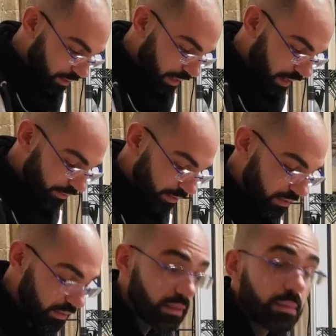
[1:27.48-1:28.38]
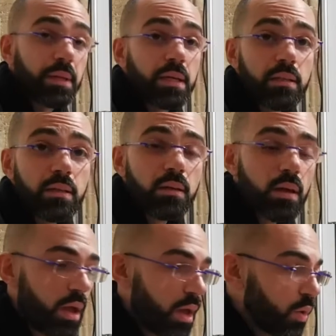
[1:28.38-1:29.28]
della ferita dei piedi.
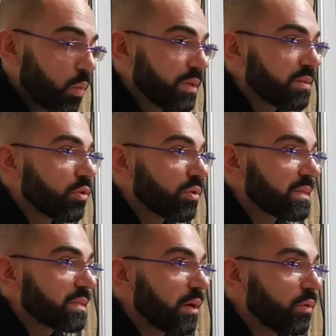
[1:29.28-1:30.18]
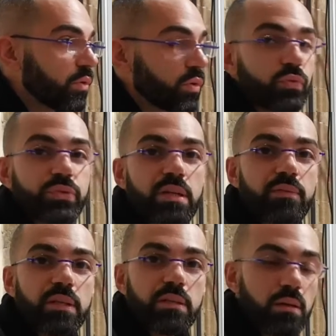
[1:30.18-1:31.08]
Questo è un restauro
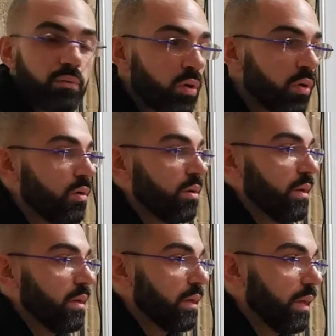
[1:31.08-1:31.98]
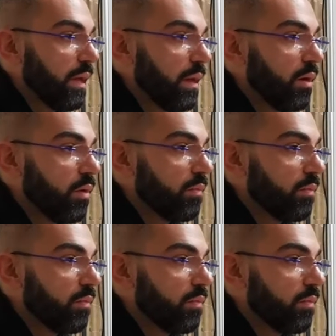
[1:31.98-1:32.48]
conservativo che